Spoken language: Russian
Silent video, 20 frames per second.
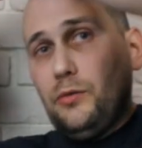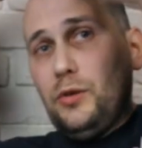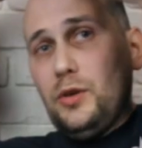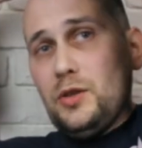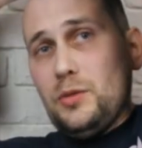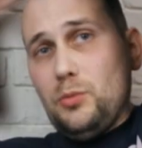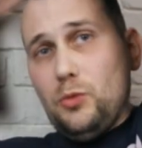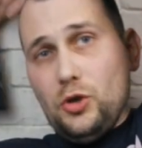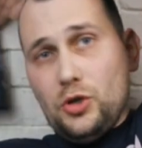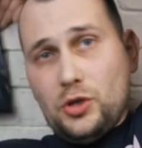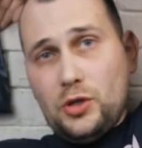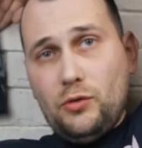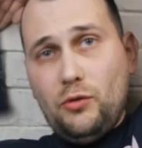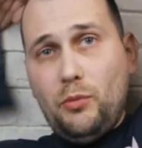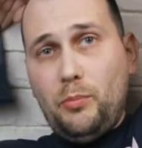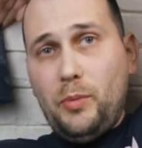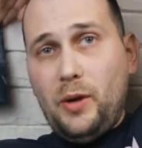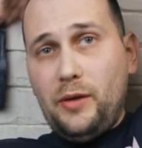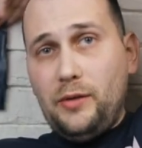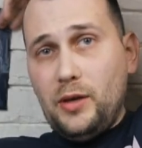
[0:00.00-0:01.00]
Вы сможете
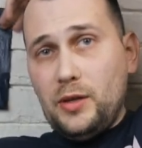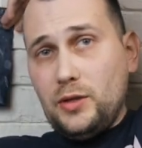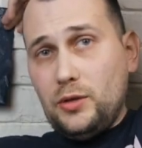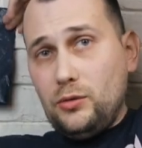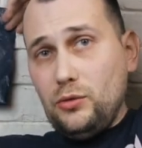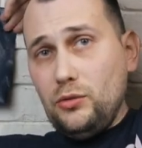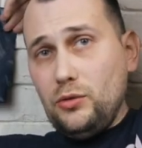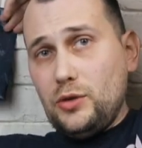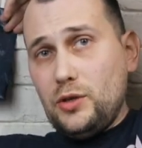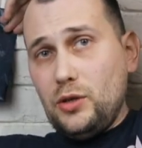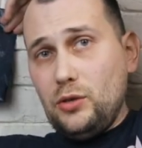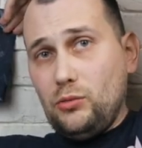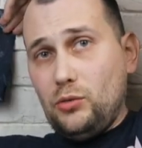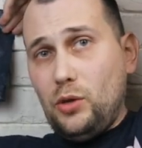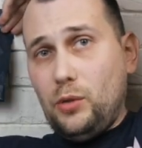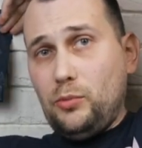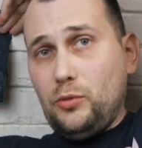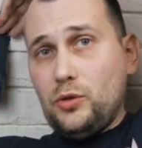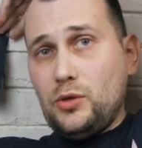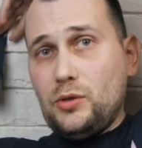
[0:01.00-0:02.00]
его повесить, ну, где-нибудь,
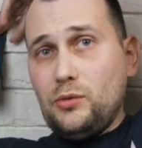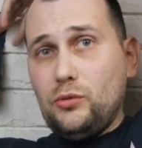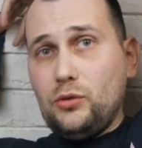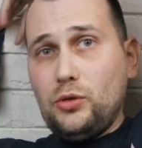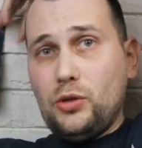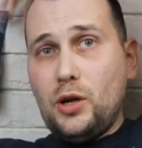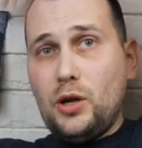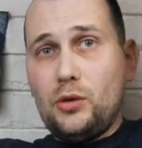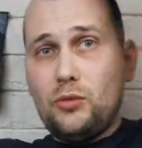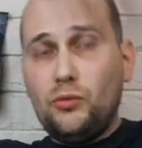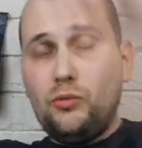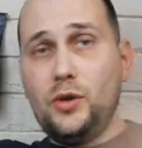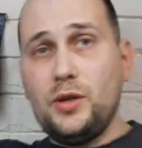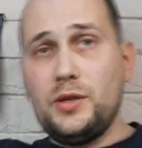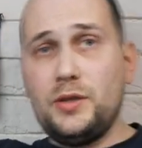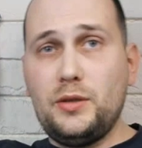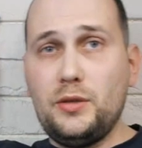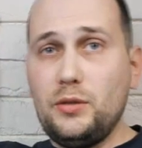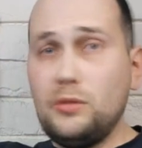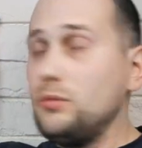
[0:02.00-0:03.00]
допустим, вот так. У
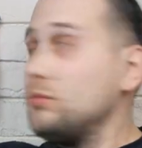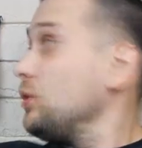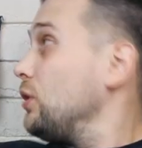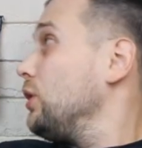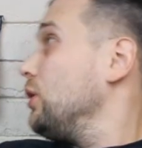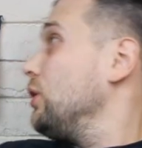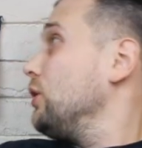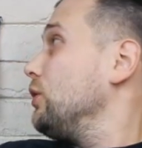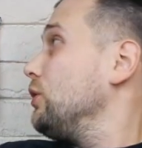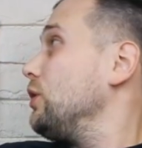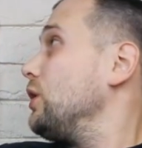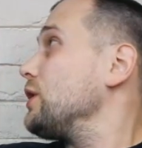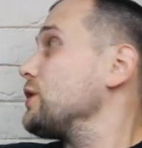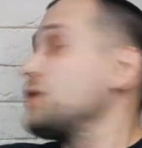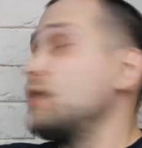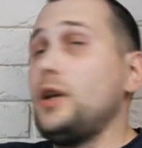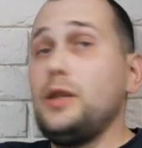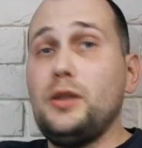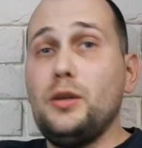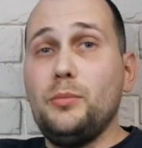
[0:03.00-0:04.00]
вас на
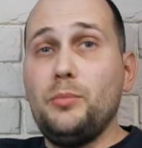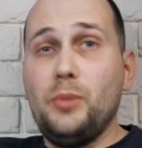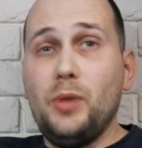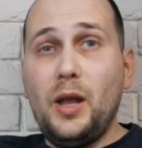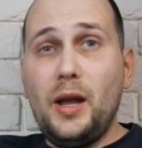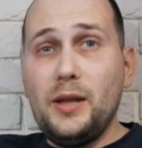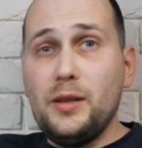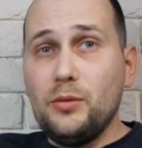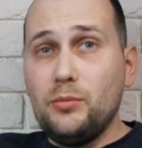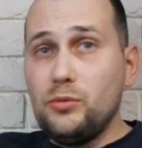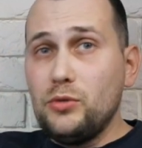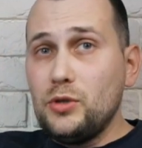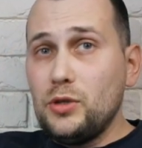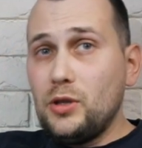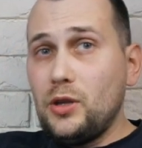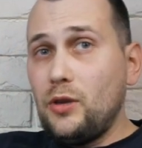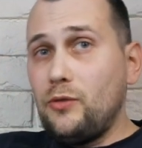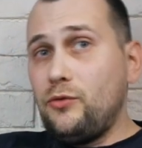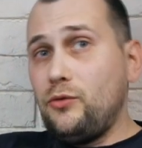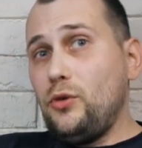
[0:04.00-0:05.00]
заднем плане
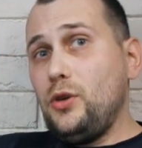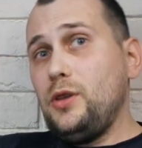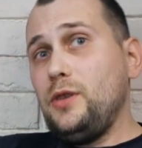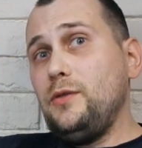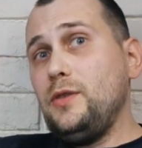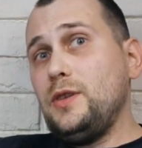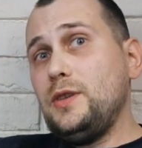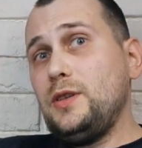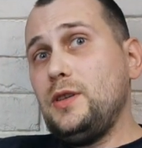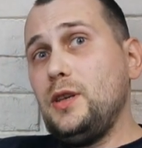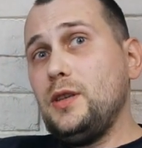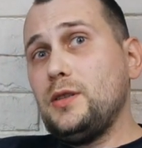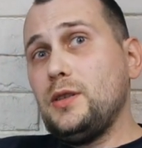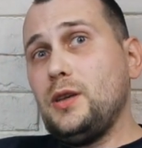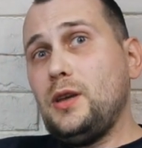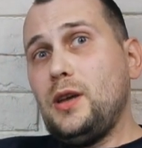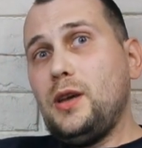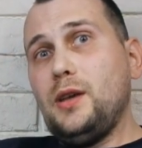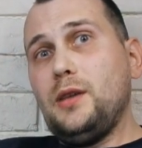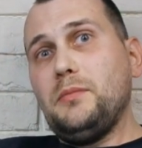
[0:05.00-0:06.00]
будет на фоне висеть
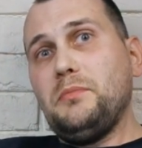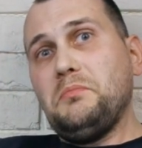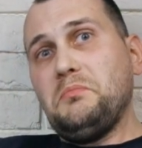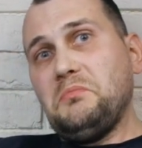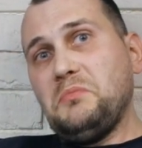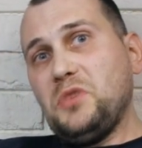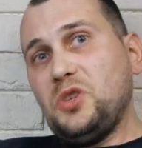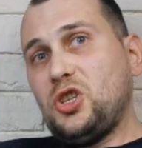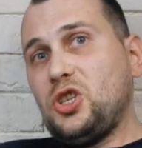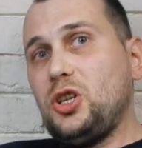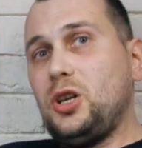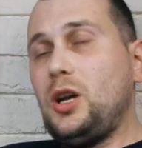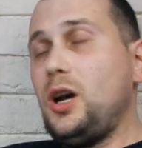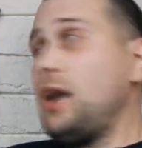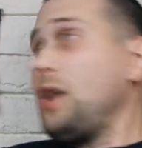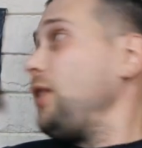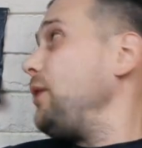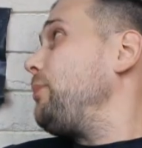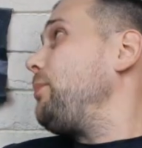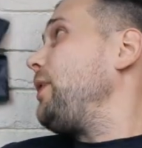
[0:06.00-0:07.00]

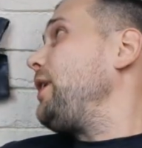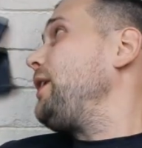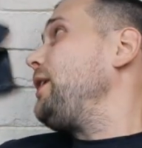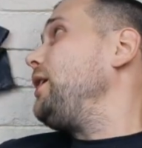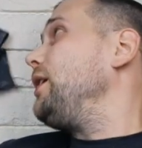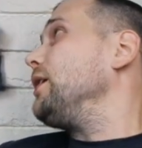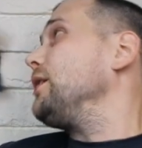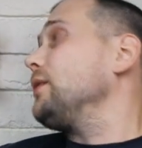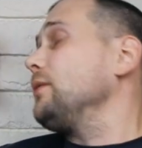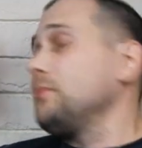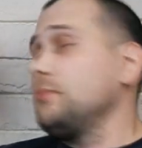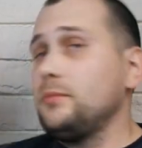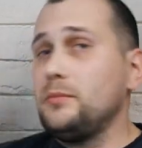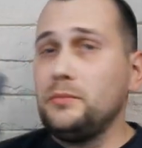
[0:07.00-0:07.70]
шикарный пакет.